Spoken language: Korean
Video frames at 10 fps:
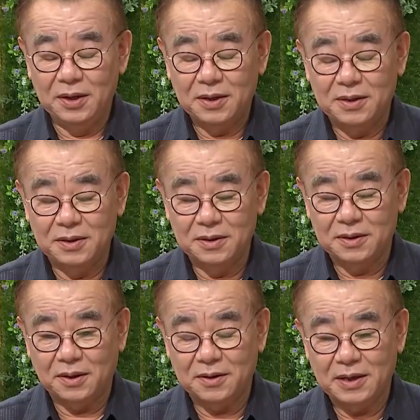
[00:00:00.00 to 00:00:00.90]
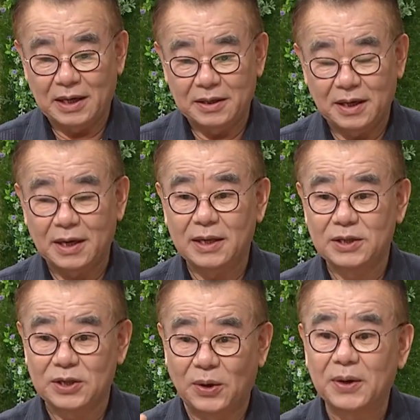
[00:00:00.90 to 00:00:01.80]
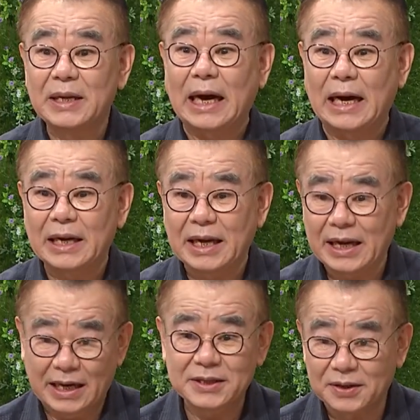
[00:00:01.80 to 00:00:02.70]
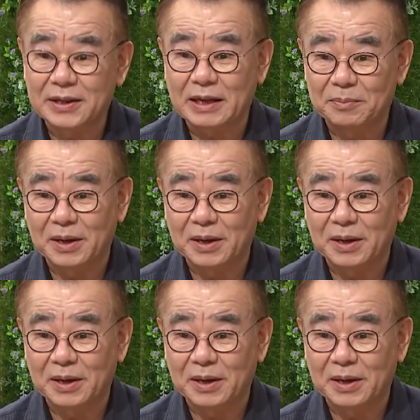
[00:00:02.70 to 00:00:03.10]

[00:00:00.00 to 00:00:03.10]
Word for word: 그거를 갖다가 전하게 하셨단